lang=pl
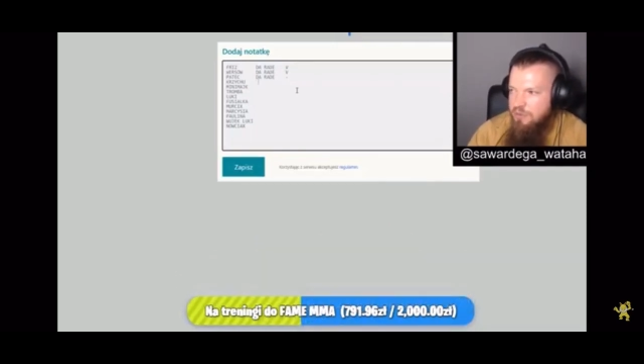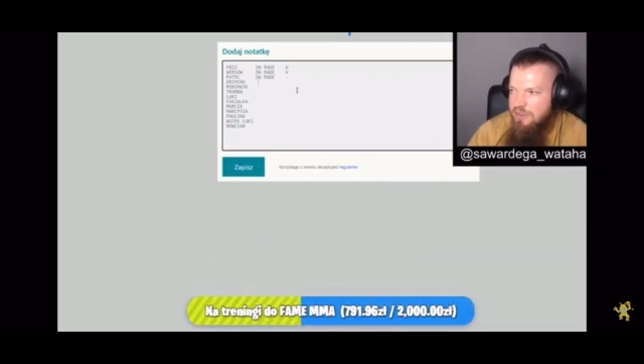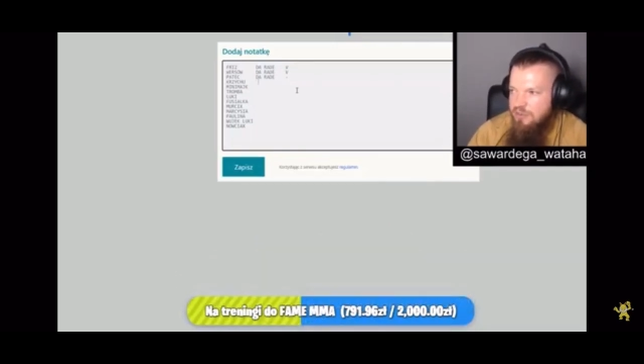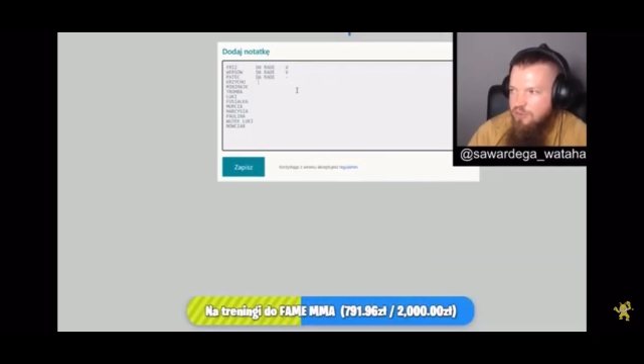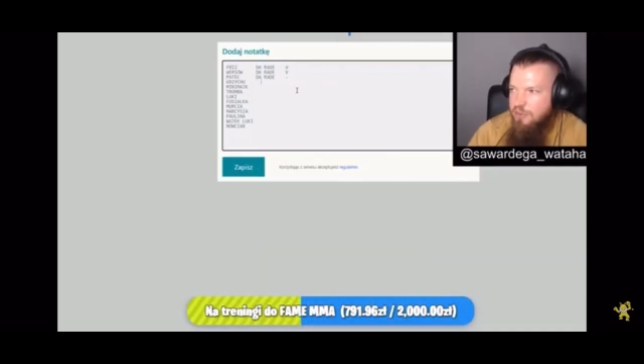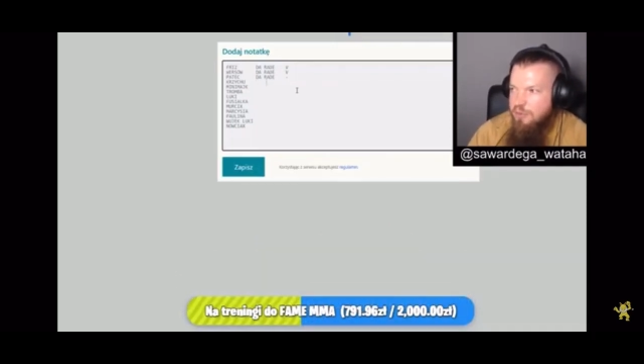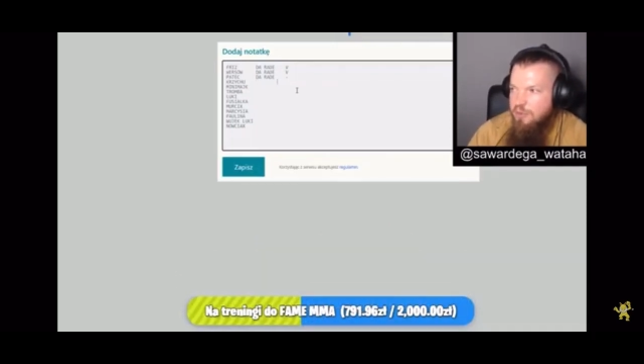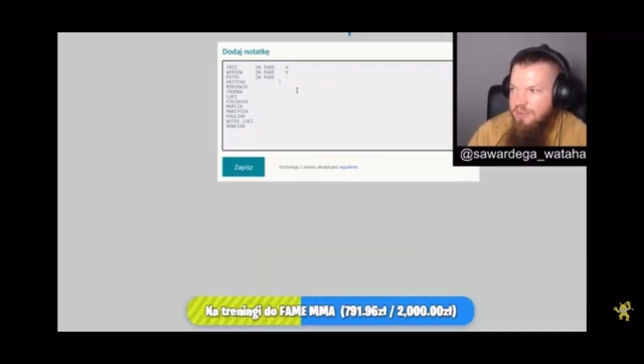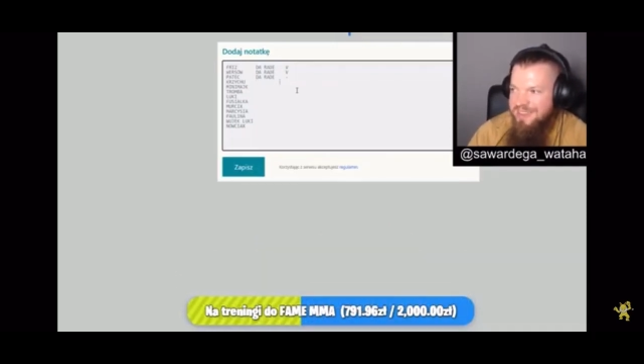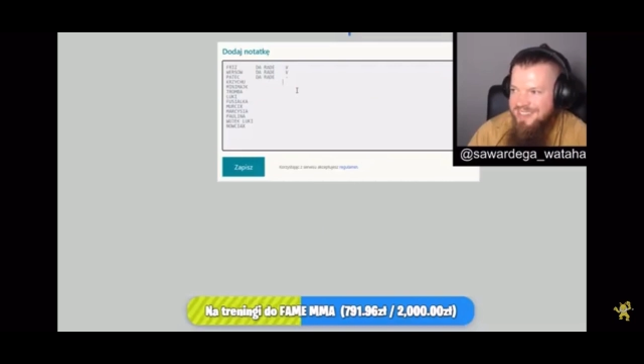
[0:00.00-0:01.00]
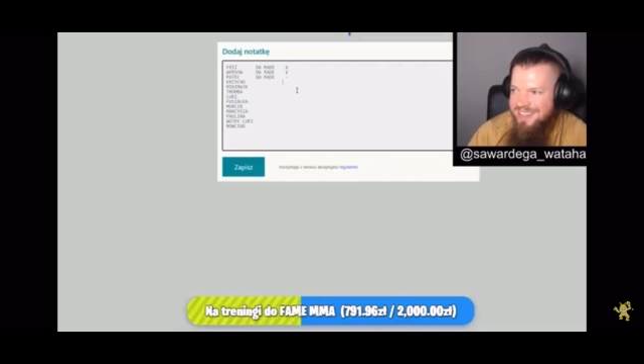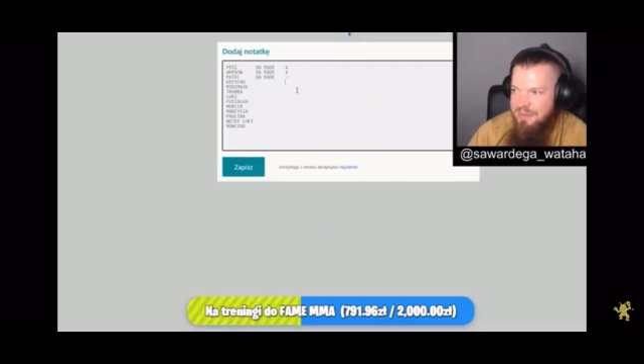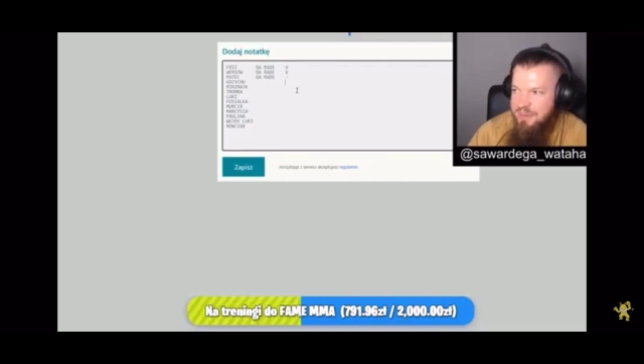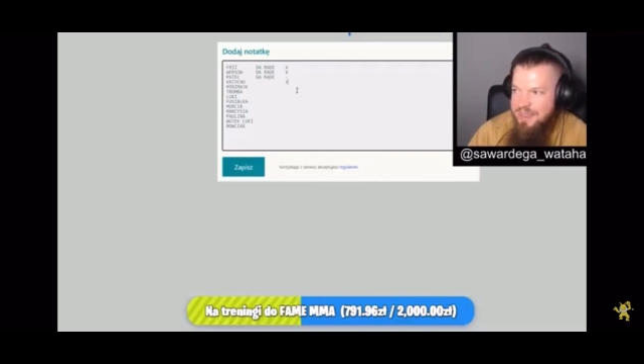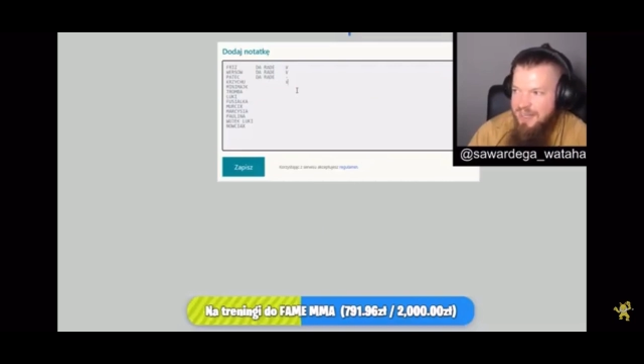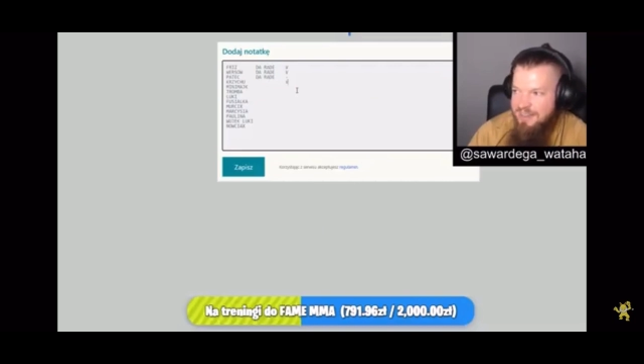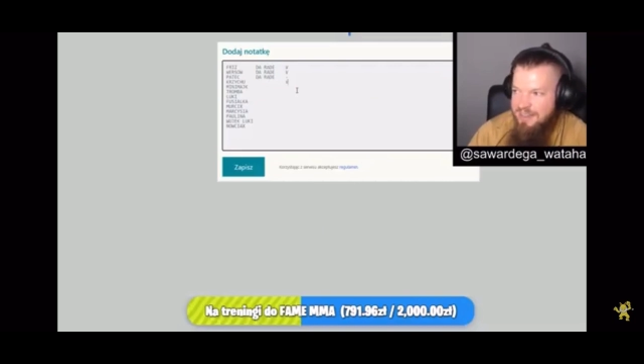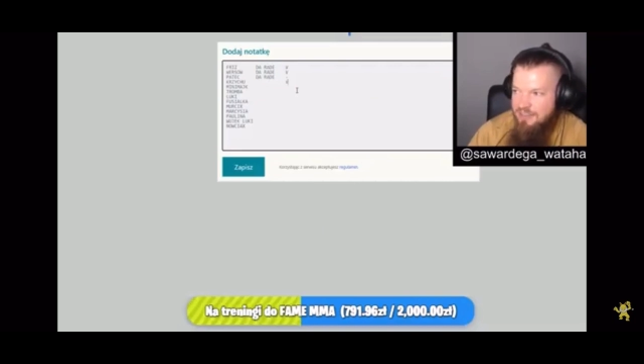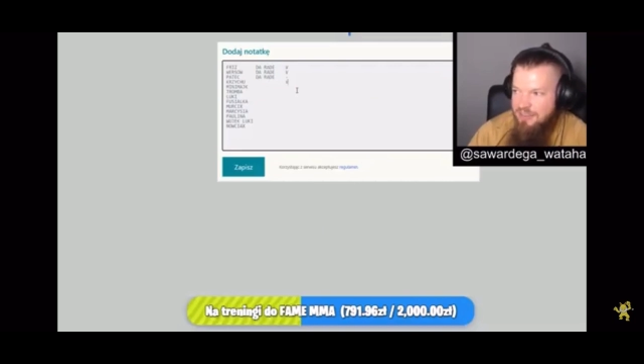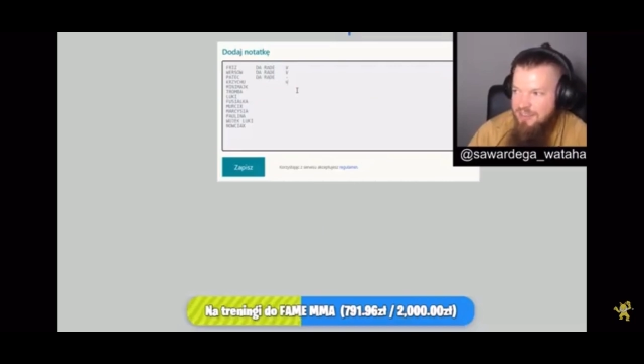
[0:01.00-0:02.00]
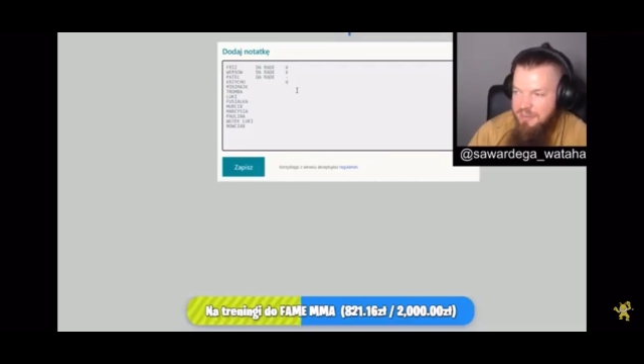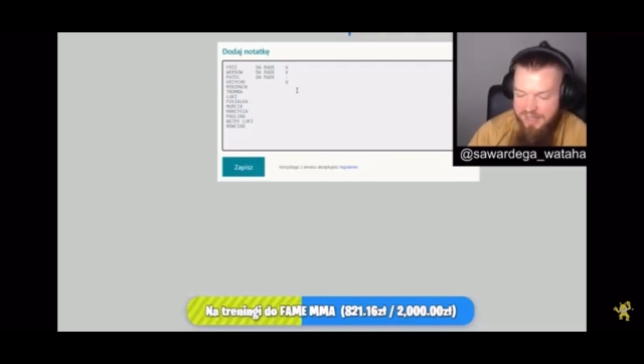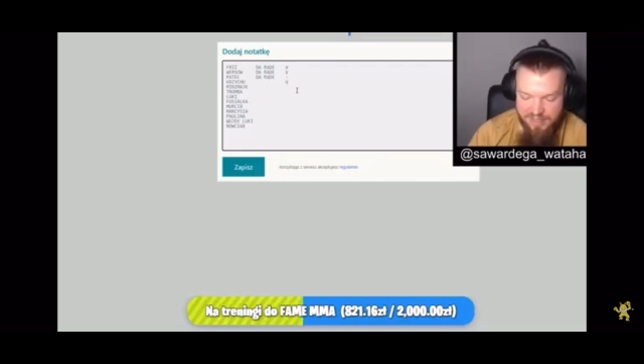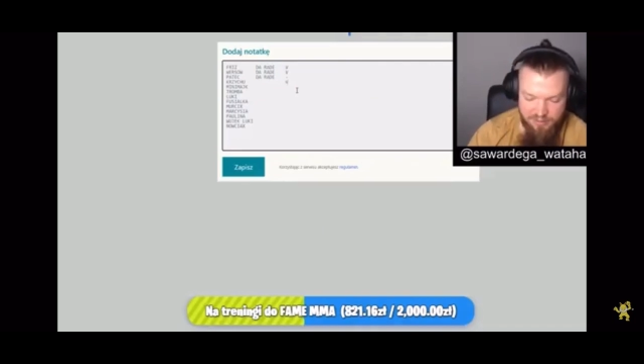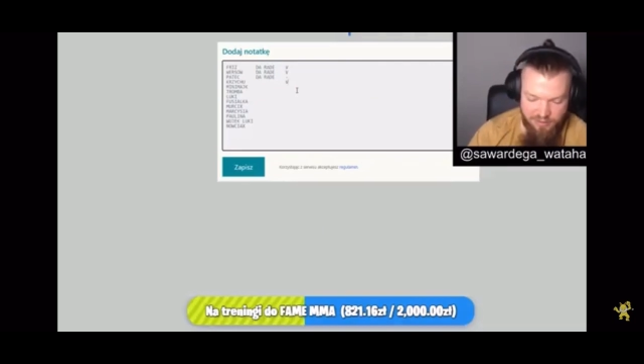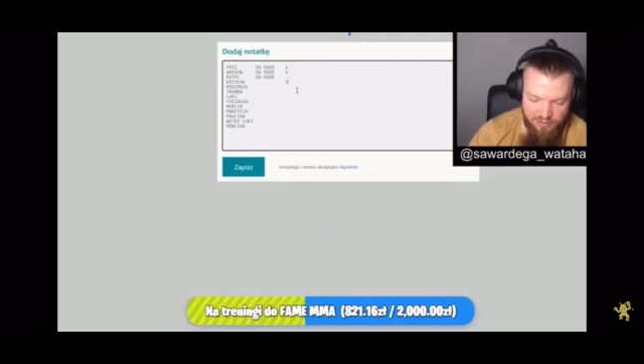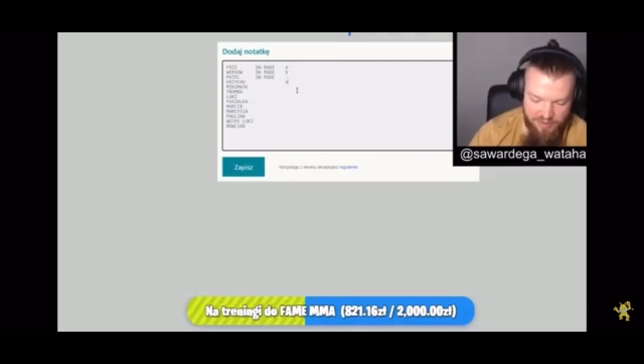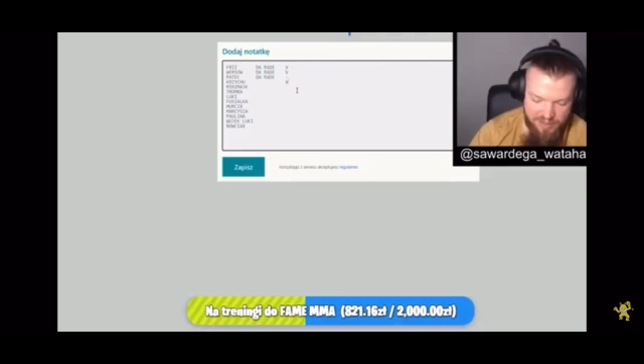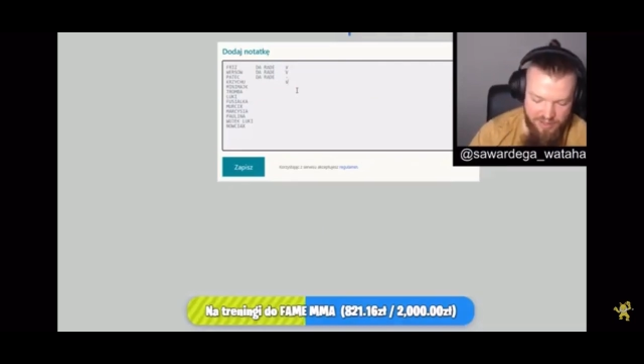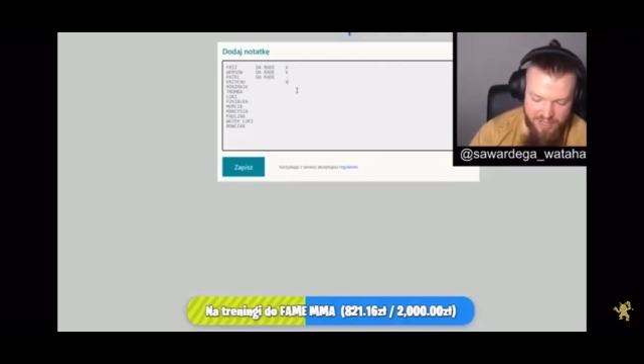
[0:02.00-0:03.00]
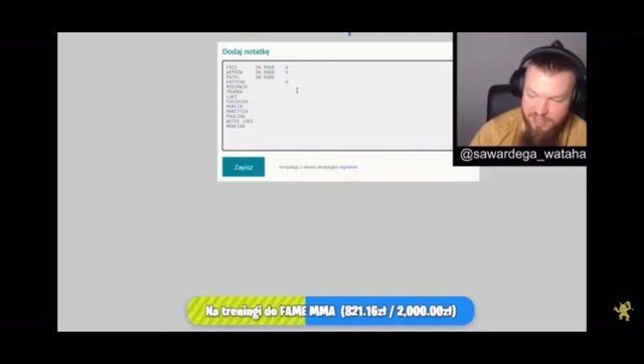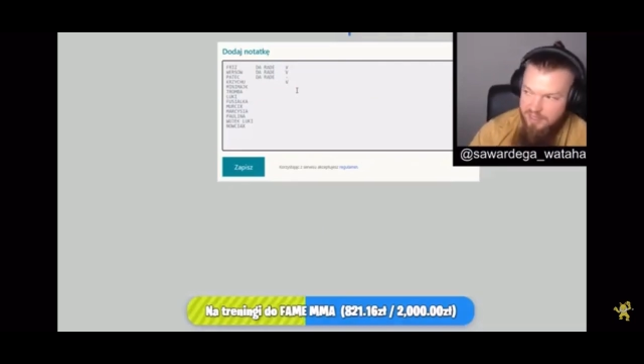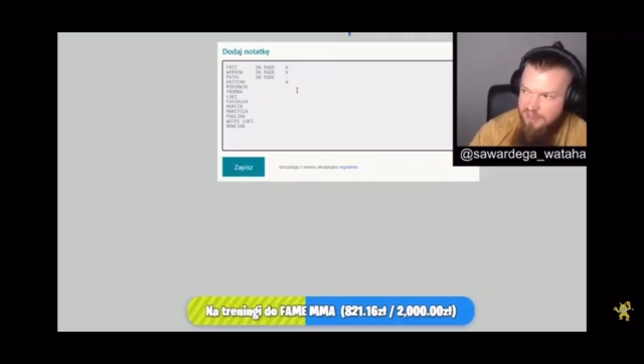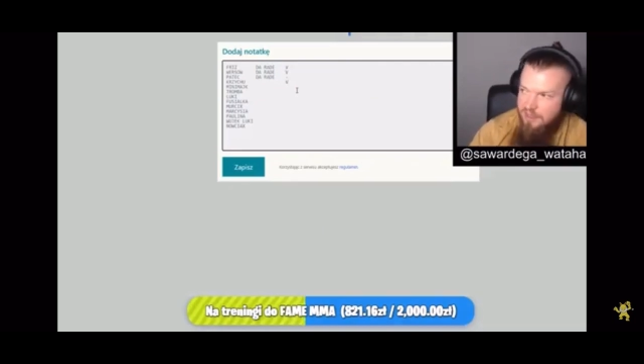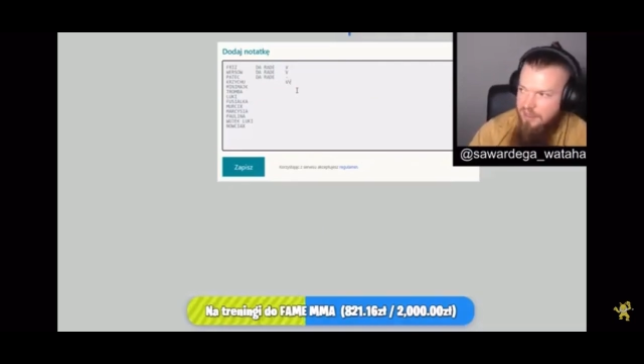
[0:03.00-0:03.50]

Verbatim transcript: Myślę, że tu by był bez ekipy drastyczny spadek wyświetleń,